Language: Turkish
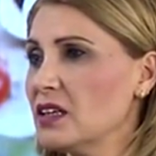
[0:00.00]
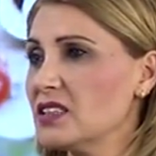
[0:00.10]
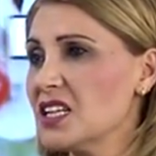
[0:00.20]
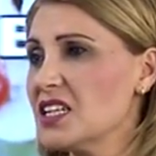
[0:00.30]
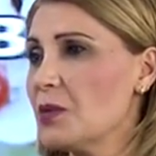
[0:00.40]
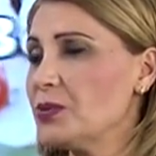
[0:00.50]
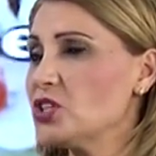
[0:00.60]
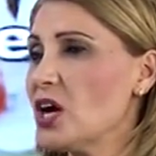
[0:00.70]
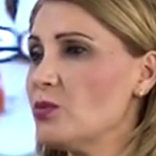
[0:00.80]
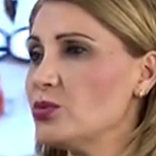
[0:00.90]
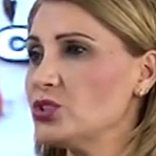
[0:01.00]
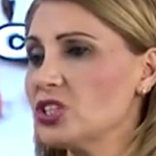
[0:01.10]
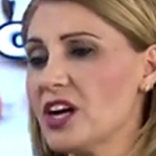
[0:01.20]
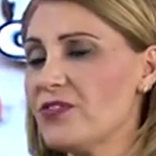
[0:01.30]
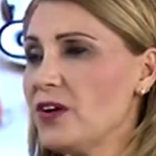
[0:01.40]
Seni evet. yapacağın bu
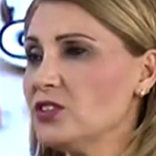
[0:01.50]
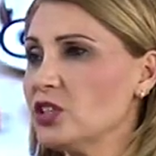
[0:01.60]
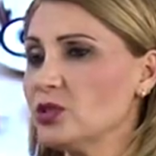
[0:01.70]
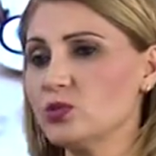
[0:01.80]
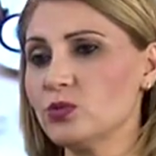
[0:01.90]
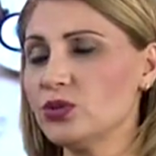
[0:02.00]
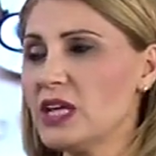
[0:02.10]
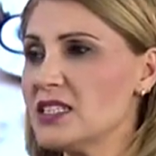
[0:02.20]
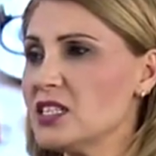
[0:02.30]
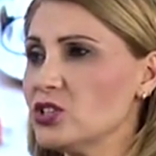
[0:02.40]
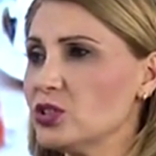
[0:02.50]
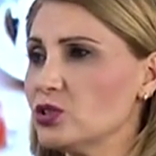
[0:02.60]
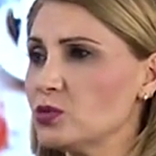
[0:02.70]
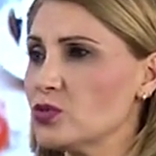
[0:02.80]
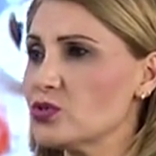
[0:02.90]
işte. Kafan çalışmıyor, derse
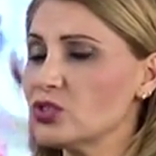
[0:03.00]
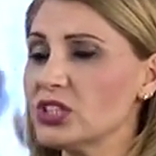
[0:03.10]
çalışmıyorsun.